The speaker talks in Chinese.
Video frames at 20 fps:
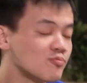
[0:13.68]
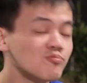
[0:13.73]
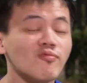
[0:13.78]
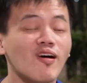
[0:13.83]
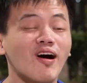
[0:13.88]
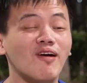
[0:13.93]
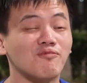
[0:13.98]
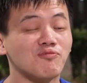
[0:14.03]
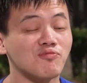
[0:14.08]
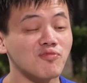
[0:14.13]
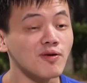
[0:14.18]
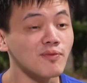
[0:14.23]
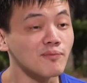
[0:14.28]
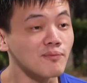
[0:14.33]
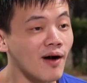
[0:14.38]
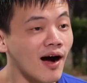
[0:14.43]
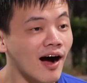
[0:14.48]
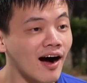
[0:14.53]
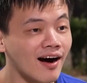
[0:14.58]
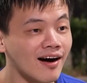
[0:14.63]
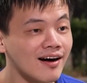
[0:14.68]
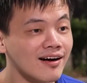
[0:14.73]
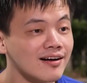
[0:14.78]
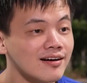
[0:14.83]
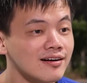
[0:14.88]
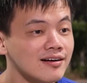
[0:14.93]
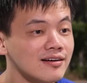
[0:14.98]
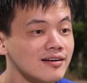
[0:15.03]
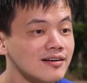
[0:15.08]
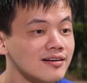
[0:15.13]
满分吧。
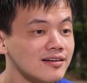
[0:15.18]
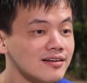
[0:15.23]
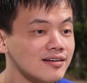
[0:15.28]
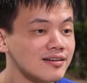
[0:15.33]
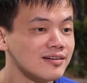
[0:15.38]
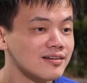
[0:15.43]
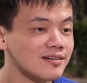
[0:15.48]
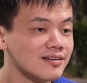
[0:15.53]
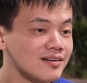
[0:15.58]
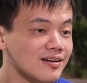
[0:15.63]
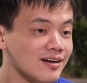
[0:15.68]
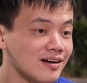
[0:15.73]
满分。